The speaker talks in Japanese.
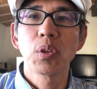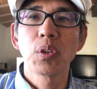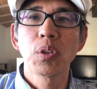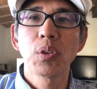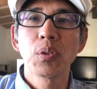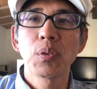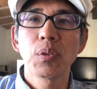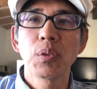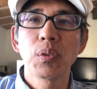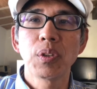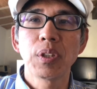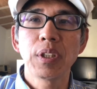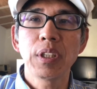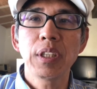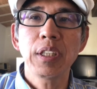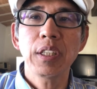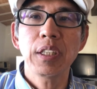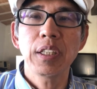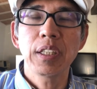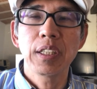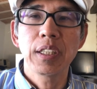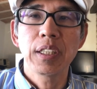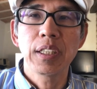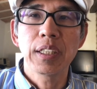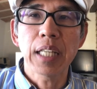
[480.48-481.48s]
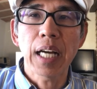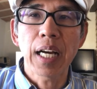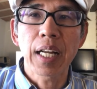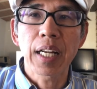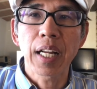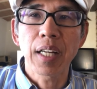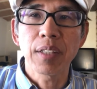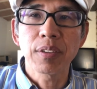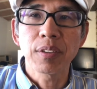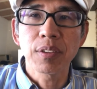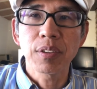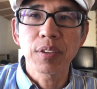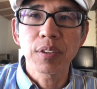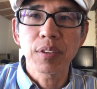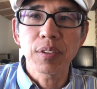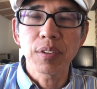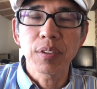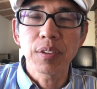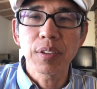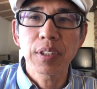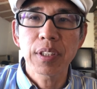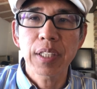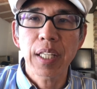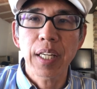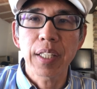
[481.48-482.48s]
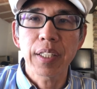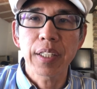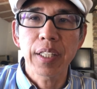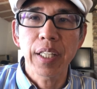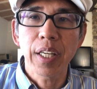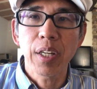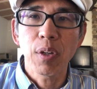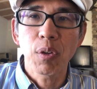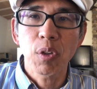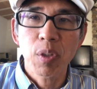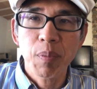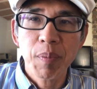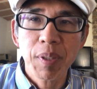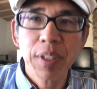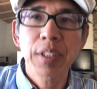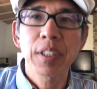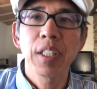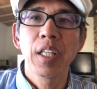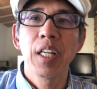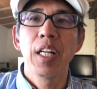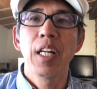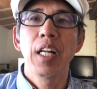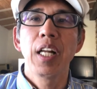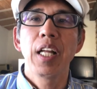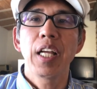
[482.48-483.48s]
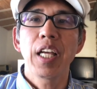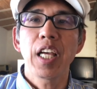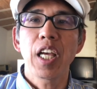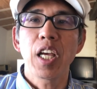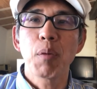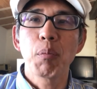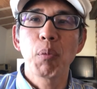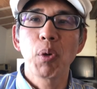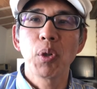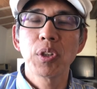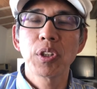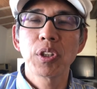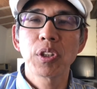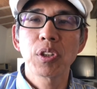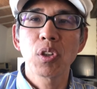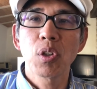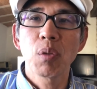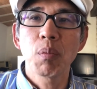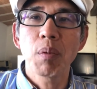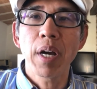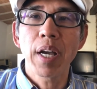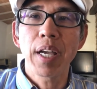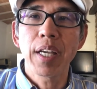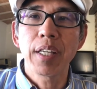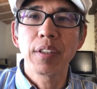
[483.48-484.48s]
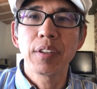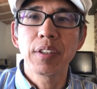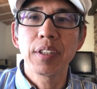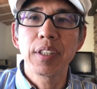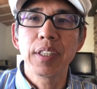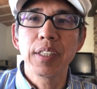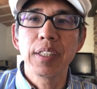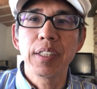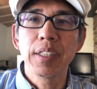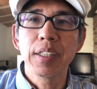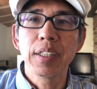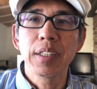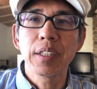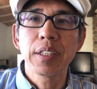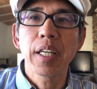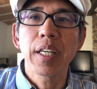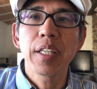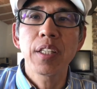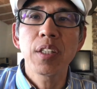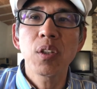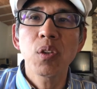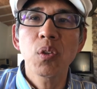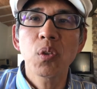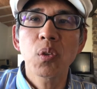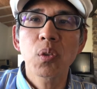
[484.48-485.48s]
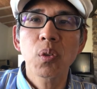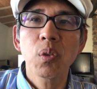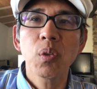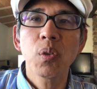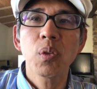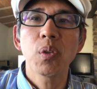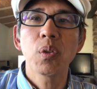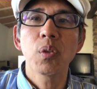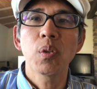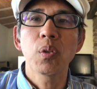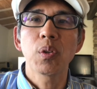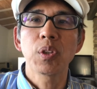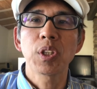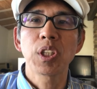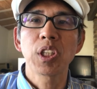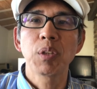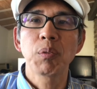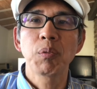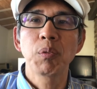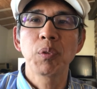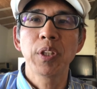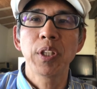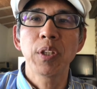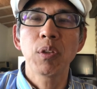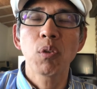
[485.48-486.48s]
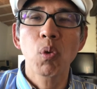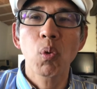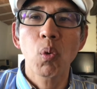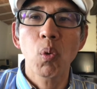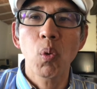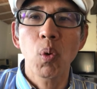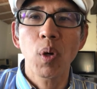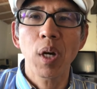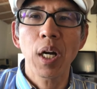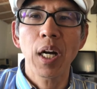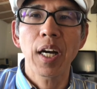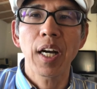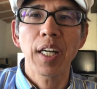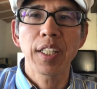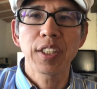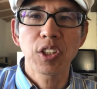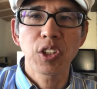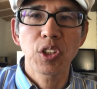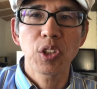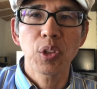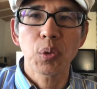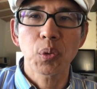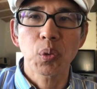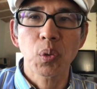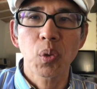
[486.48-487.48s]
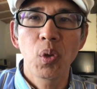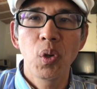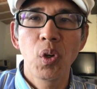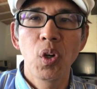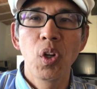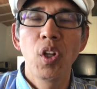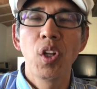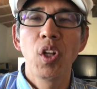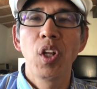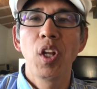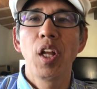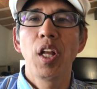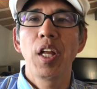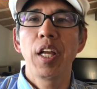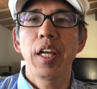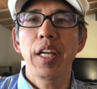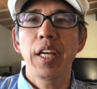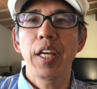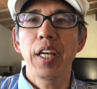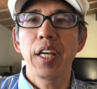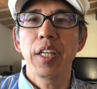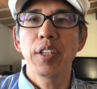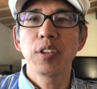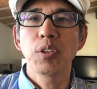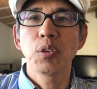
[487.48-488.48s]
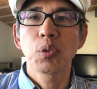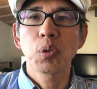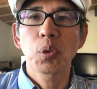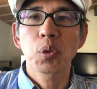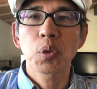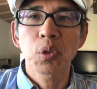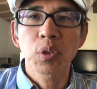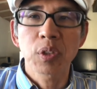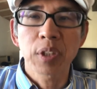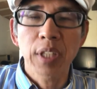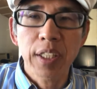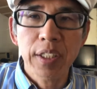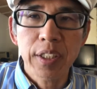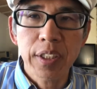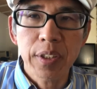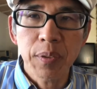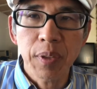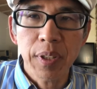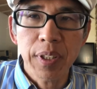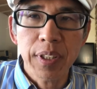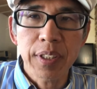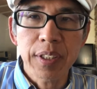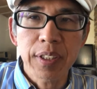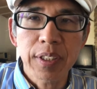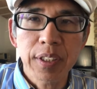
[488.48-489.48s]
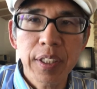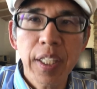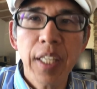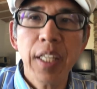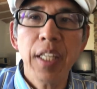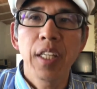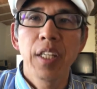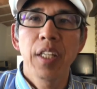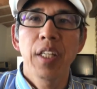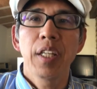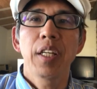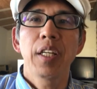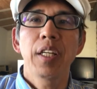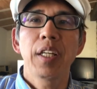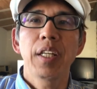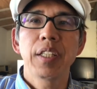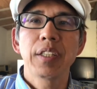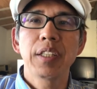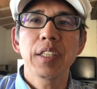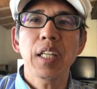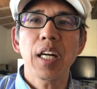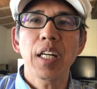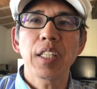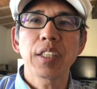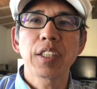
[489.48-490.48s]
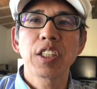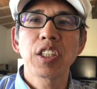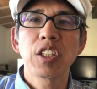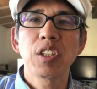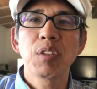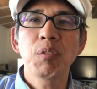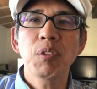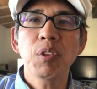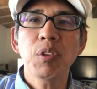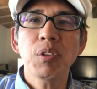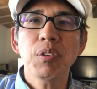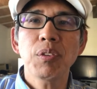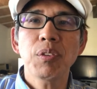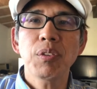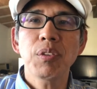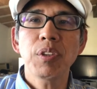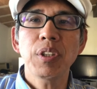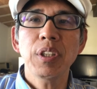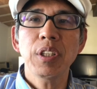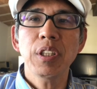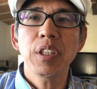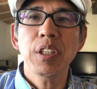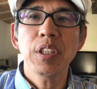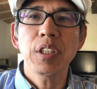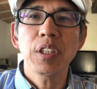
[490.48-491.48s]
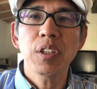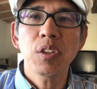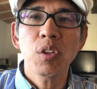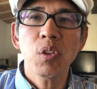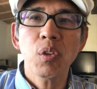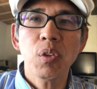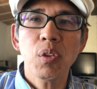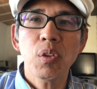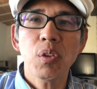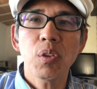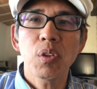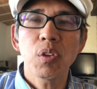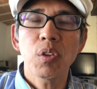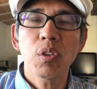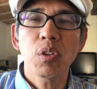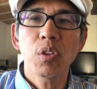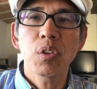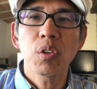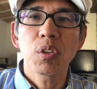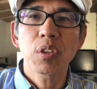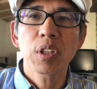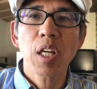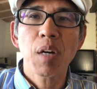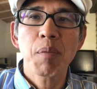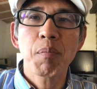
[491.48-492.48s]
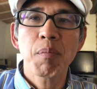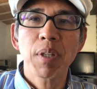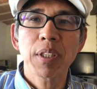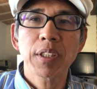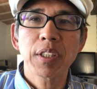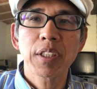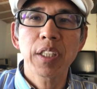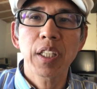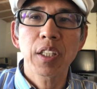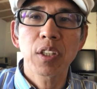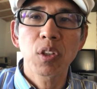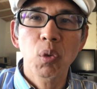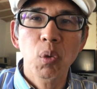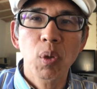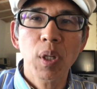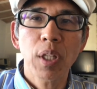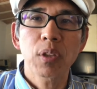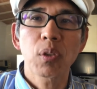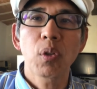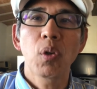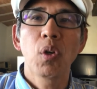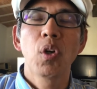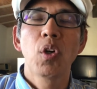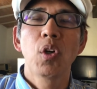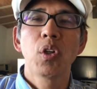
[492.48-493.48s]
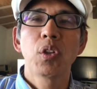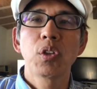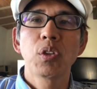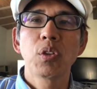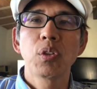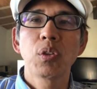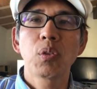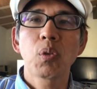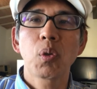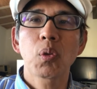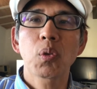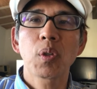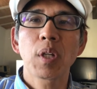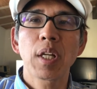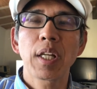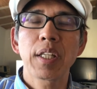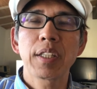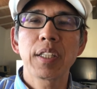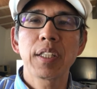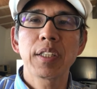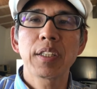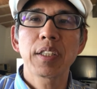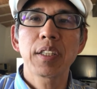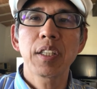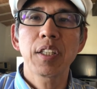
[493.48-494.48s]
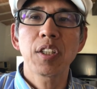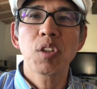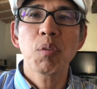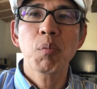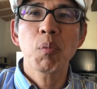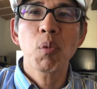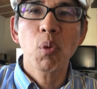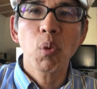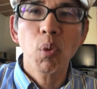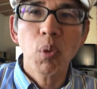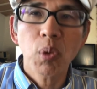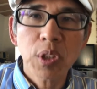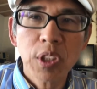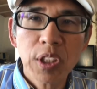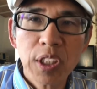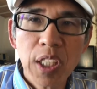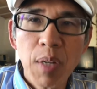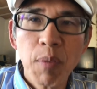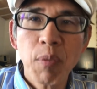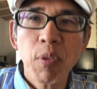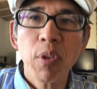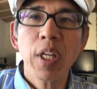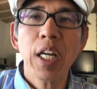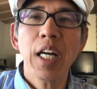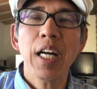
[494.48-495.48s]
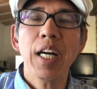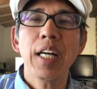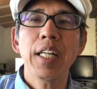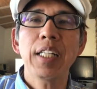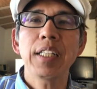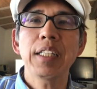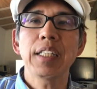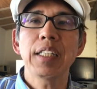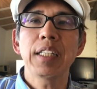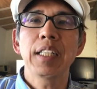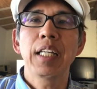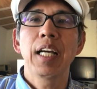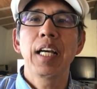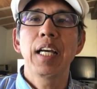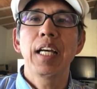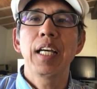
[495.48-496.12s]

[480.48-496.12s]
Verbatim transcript: いうふうにアナウンスされております。ボイスオーバー LTE 専用の SIM への交換が必要と。えいうことになってるわけですね、えじゃあ SIM フリーの端末ではどうかということなんですけれどもこちらもやはり、